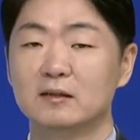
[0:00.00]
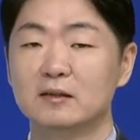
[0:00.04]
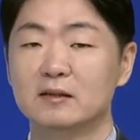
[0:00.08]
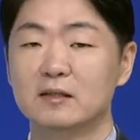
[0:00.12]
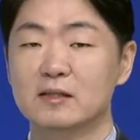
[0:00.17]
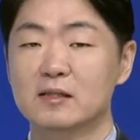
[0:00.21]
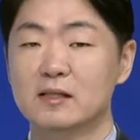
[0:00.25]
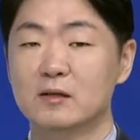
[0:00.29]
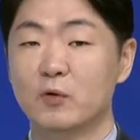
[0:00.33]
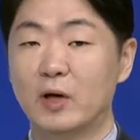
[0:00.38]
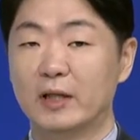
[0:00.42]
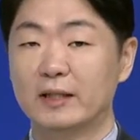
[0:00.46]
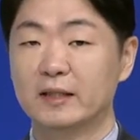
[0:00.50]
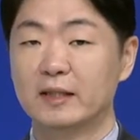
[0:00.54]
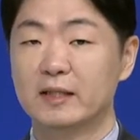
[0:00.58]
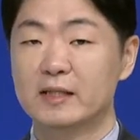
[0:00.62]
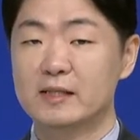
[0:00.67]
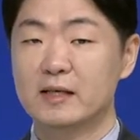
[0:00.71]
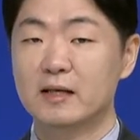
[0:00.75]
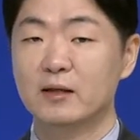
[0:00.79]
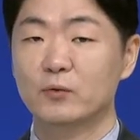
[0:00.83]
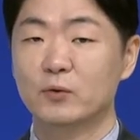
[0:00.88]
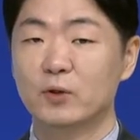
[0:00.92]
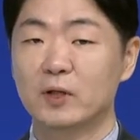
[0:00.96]
이런 것을
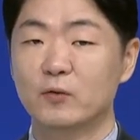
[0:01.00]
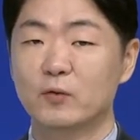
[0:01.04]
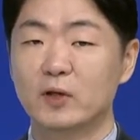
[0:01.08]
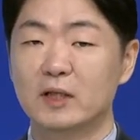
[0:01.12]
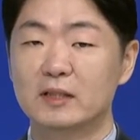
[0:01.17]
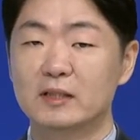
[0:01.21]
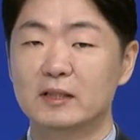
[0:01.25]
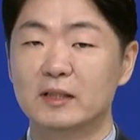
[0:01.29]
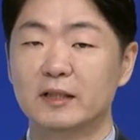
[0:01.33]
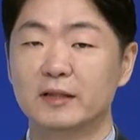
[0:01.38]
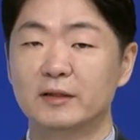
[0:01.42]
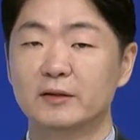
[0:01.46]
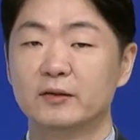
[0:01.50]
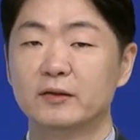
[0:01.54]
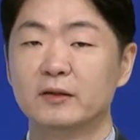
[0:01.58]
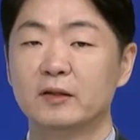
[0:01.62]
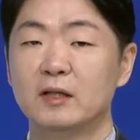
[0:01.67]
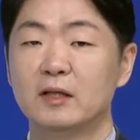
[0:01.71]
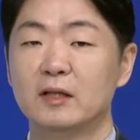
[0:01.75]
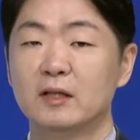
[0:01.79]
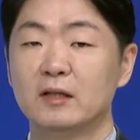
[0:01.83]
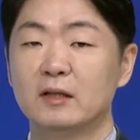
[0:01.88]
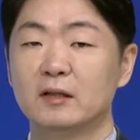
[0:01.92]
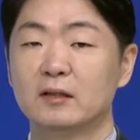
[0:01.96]
관계사고라고 하는데요.
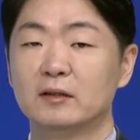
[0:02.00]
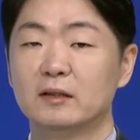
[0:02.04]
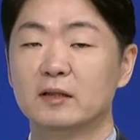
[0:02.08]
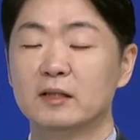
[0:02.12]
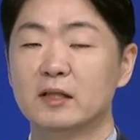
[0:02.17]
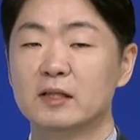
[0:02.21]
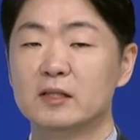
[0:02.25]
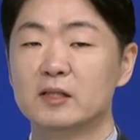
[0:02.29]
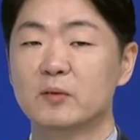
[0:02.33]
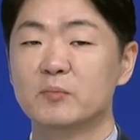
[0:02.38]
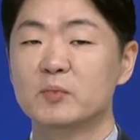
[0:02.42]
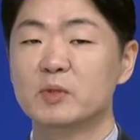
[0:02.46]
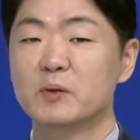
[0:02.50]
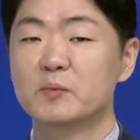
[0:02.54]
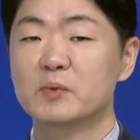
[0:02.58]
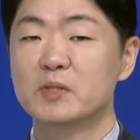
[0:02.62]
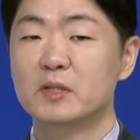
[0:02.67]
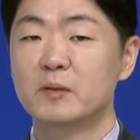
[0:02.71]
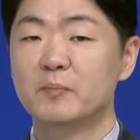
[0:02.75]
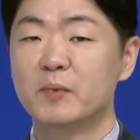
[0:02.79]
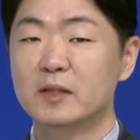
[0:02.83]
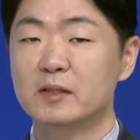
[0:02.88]
이런 게 점점